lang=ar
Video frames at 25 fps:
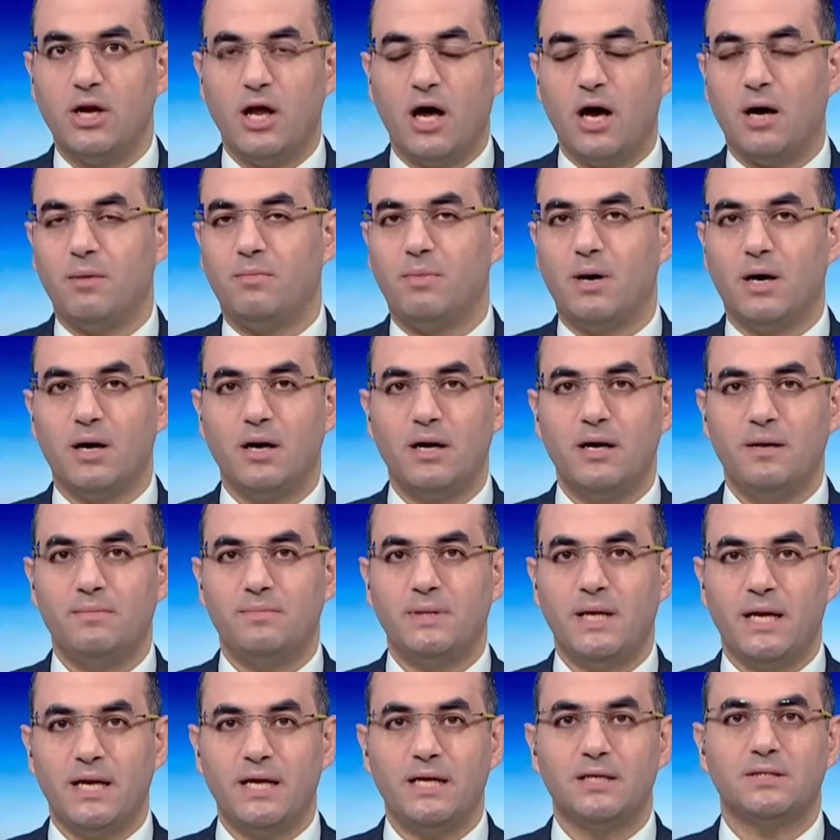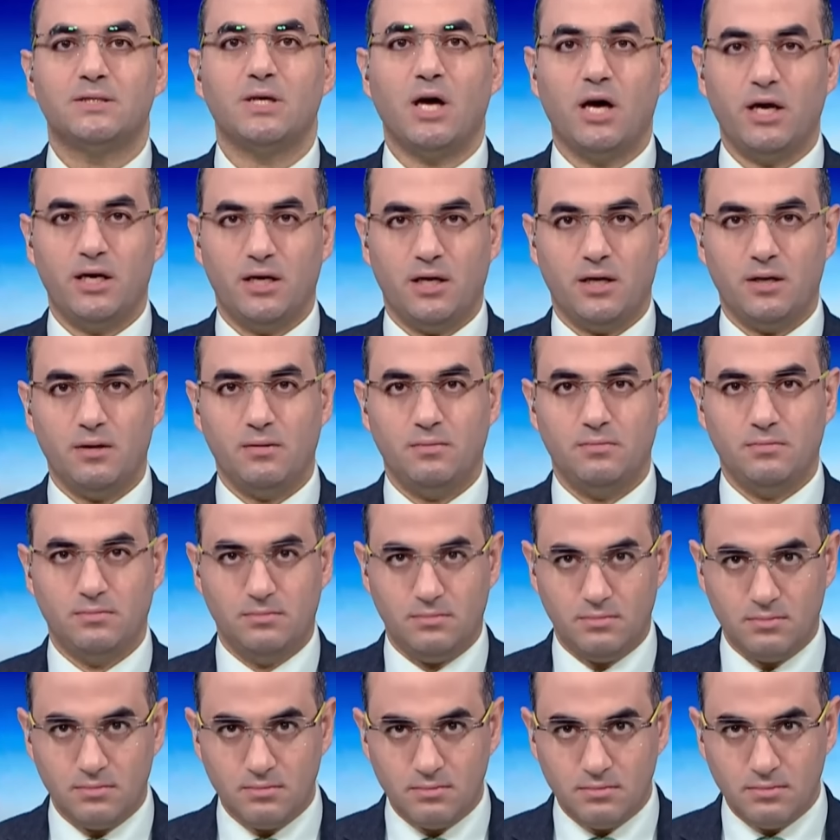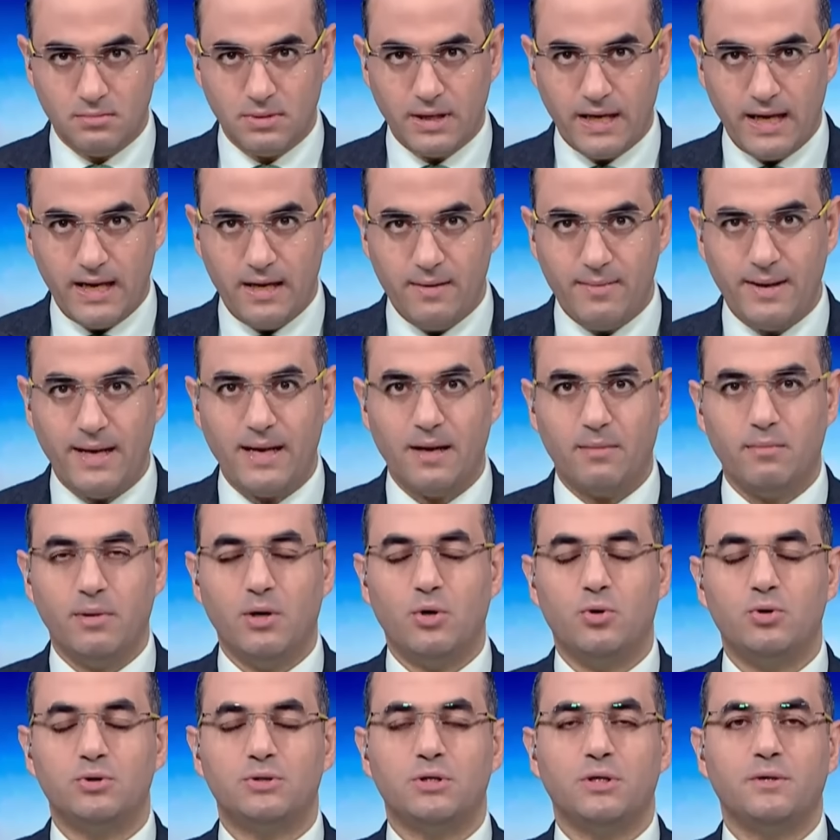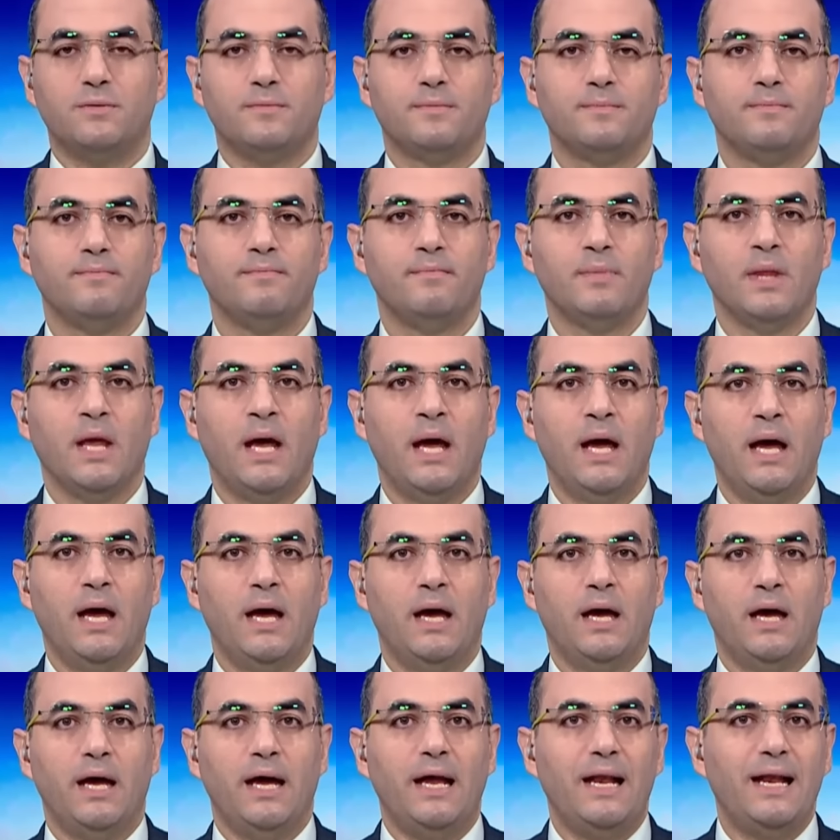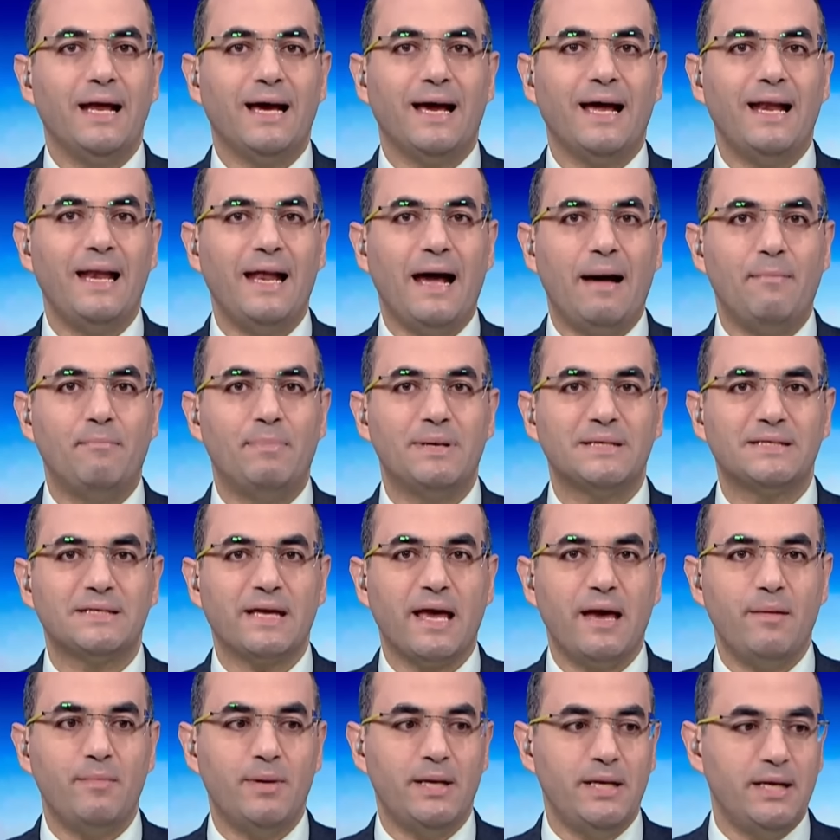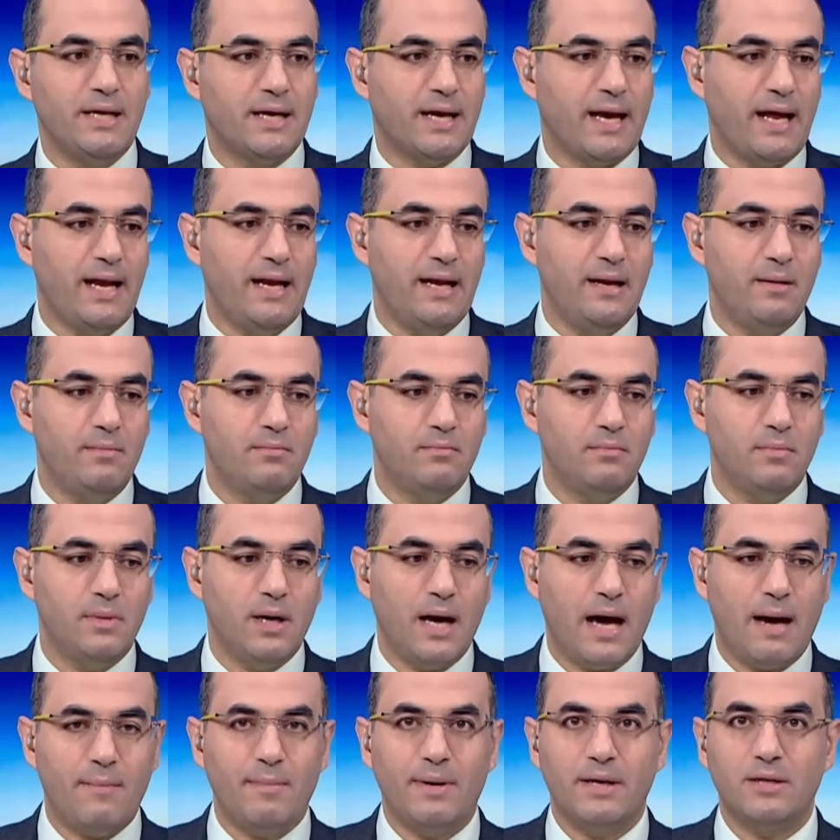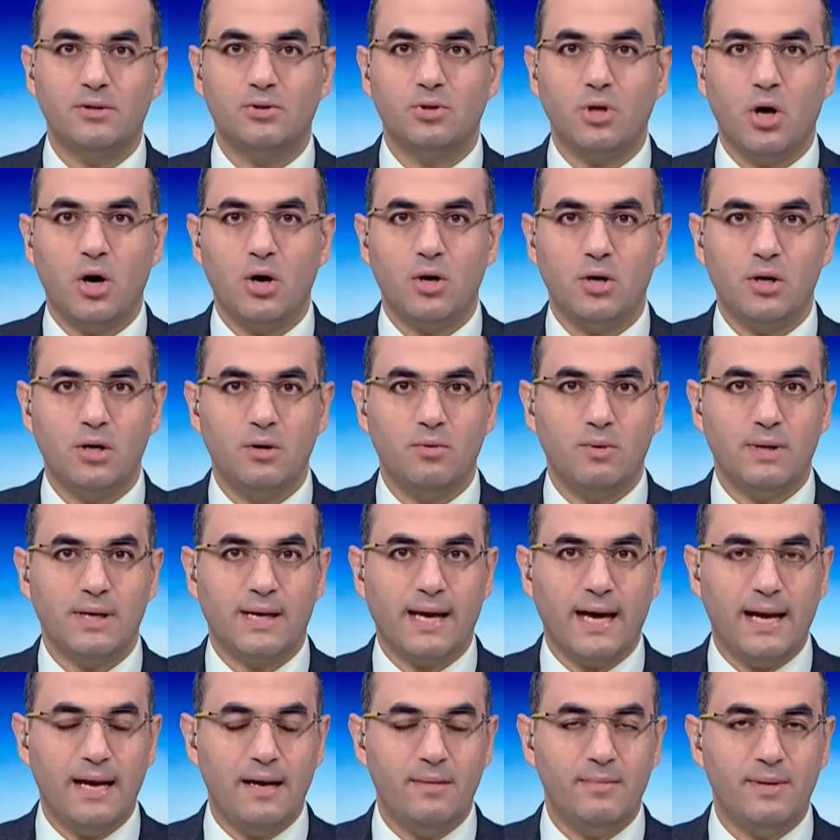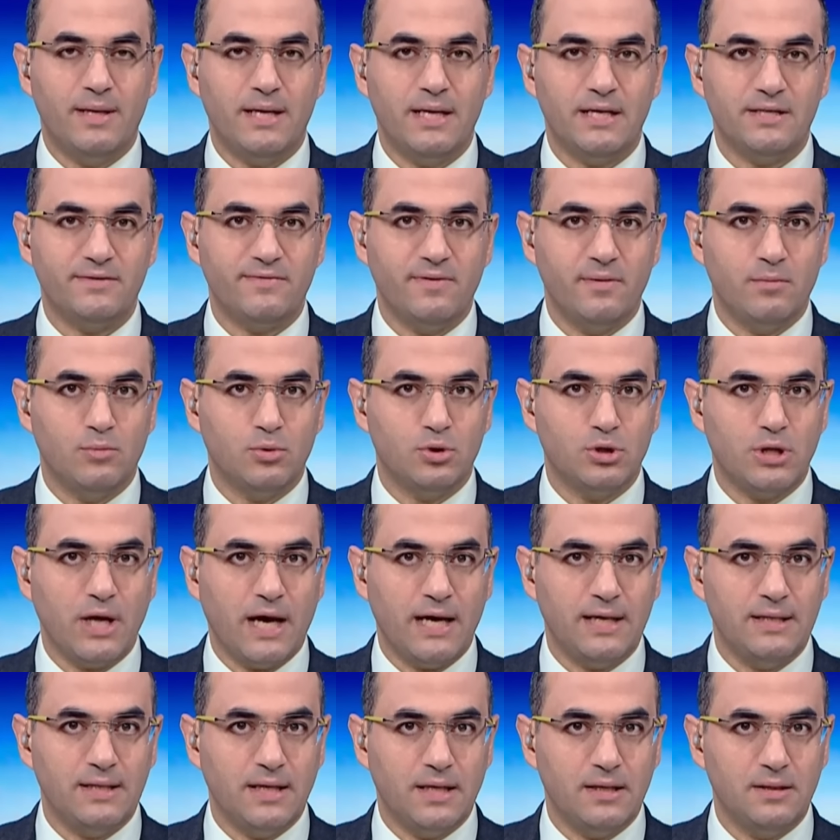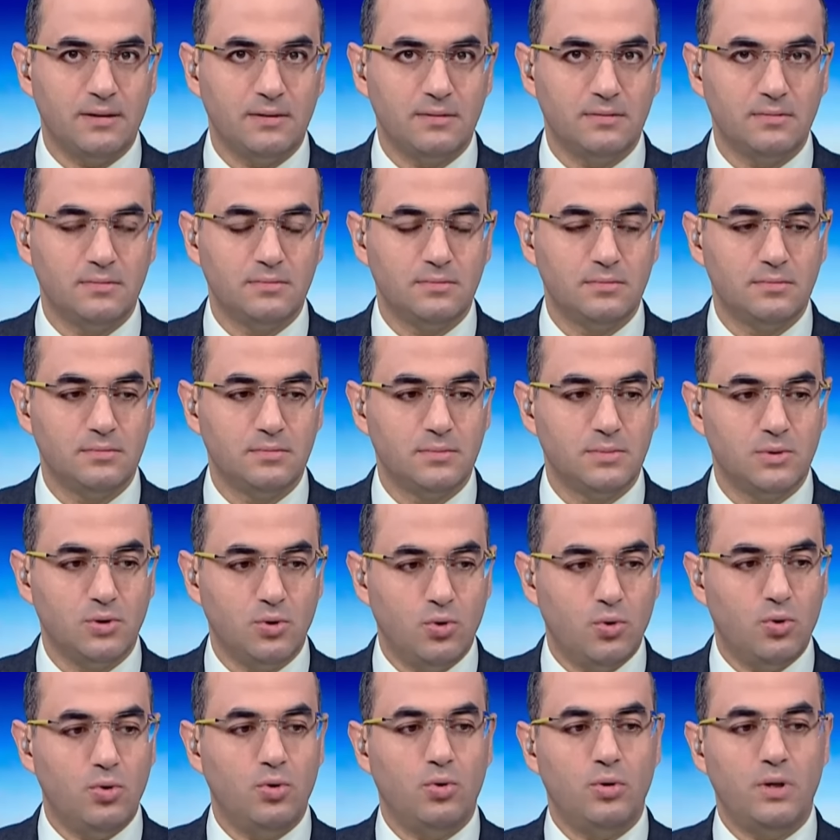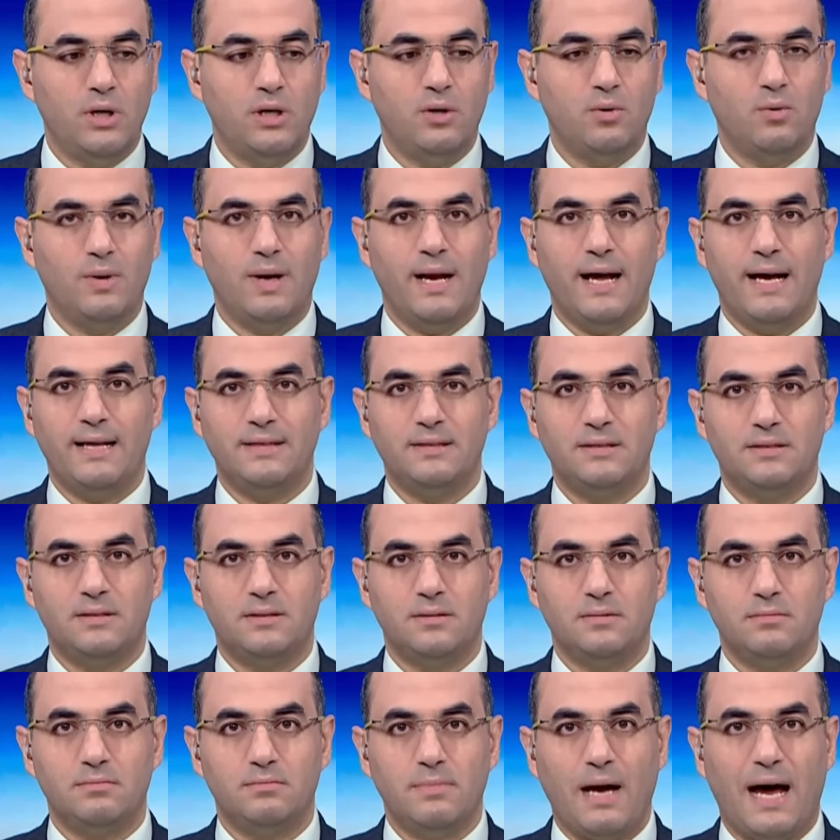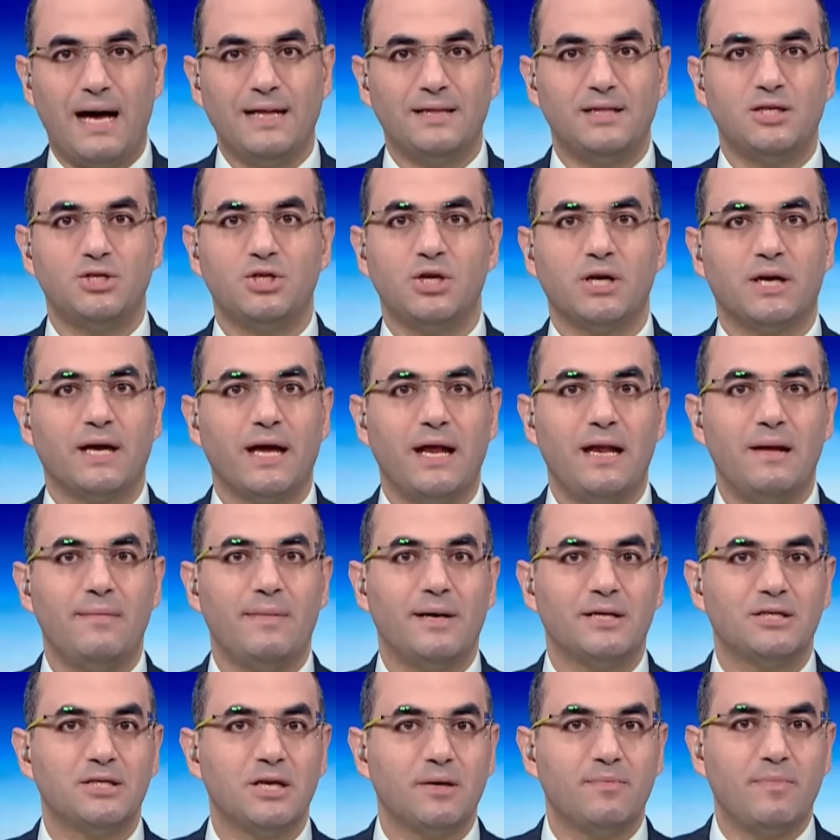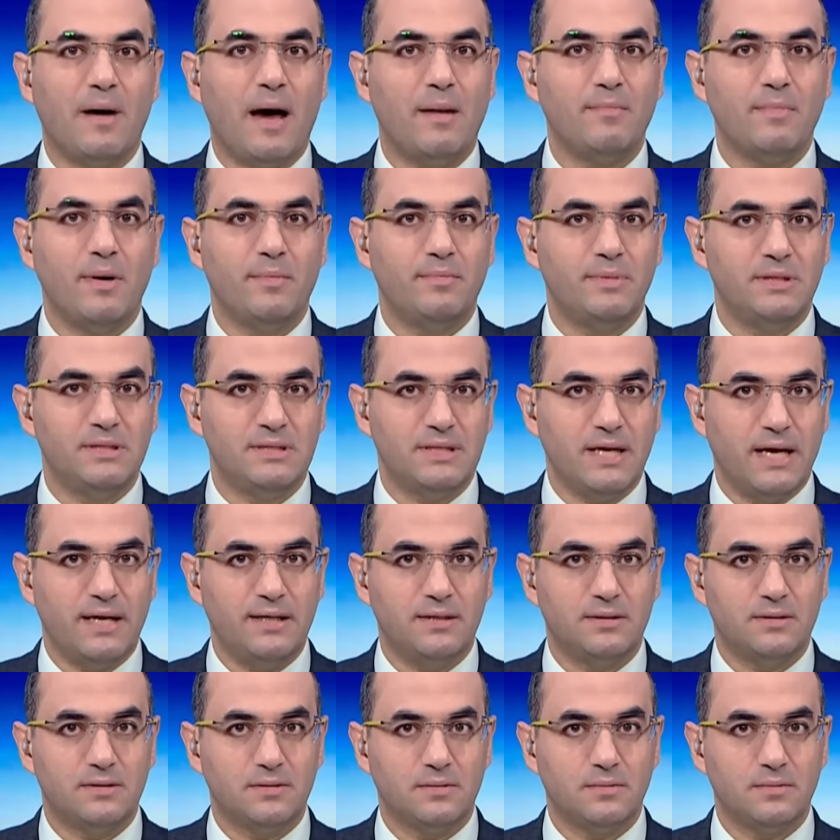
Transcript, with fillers: الاخبار اللبنانيه صحيح خلي بالك بين قوسين ايه اللي يخلي عباس كامل يكلم احمد الطهري ويكلم الناس في المتحده قولوا للولاد محدش يتكلم على الشيخ محمد بن زايد